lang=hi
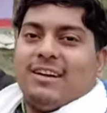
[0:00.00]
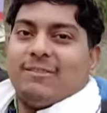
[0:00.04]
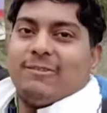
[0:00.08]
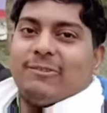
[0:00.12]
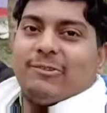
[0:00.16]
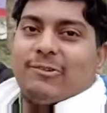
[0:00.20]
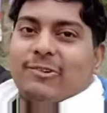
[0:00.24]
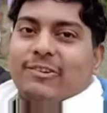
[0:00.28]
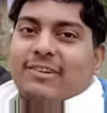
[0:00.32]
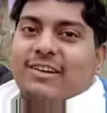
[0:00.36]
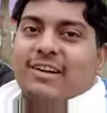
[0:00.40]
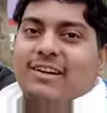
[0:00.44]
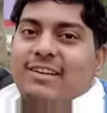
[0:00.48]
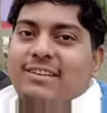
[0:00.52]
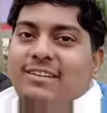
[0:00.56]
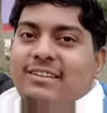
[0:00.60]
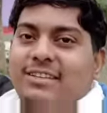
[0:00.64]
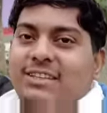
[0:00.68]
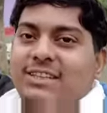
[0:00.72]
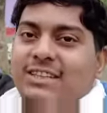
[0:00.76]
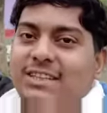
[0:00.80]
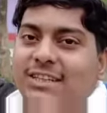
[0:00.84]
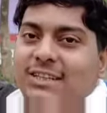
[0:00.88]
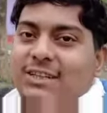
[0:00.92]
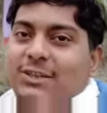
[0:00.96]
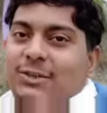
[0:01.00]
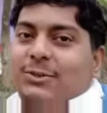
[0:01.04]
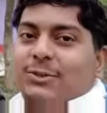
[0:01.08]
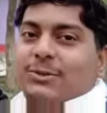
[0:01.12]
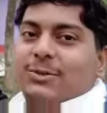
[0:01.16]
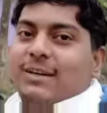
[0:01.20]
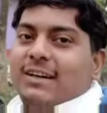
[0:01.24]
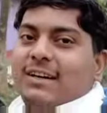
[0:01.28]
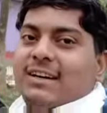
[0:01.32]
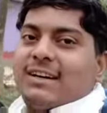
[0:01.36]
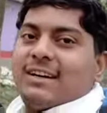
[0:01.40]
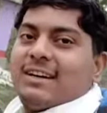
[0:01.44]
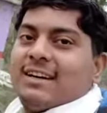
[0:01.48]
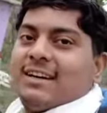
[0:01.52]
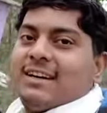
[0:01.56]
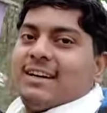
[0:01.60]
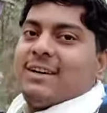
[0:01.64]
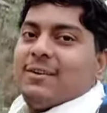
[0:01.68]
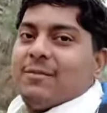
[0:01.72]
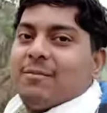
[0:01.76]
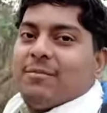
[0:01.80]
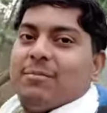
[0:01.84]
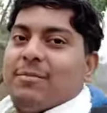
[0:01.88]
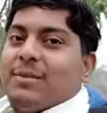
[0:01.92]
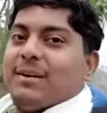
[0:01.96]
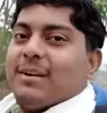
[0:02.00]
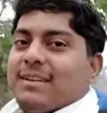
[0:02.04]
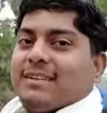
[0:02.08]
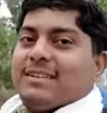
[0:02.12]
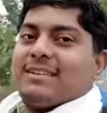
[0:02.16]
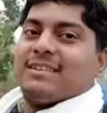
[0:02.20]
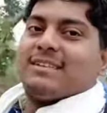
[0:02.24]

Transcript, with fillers: हम लोग का स्टेडियो है बस